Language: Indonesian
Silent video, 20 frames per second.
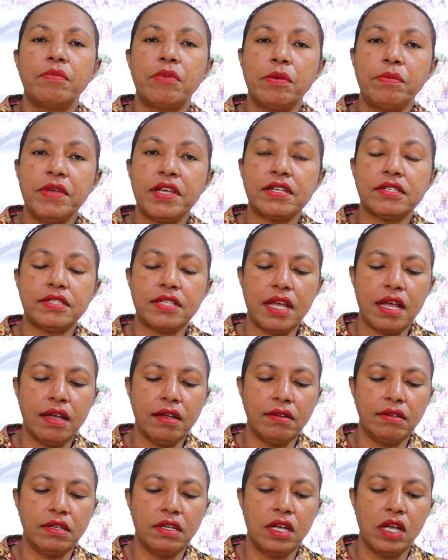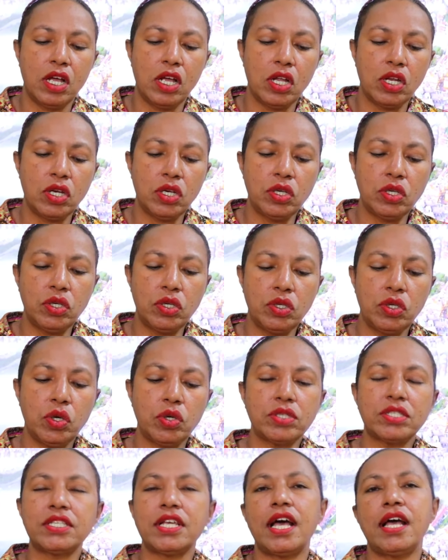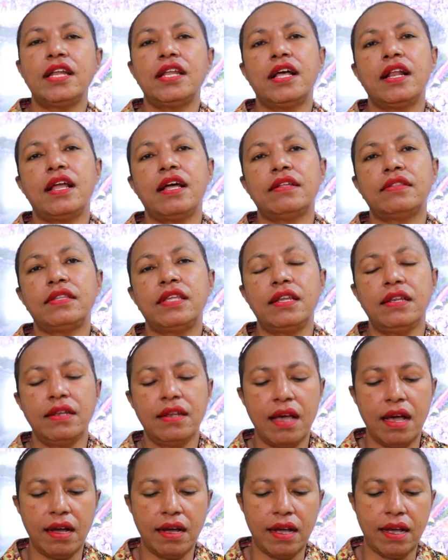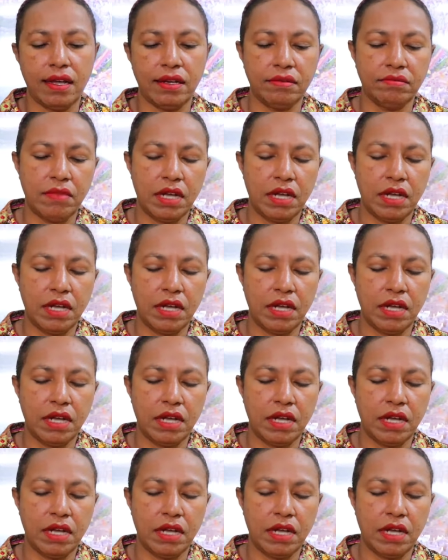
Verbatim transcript: Pemirsa, dosa adalah tindakan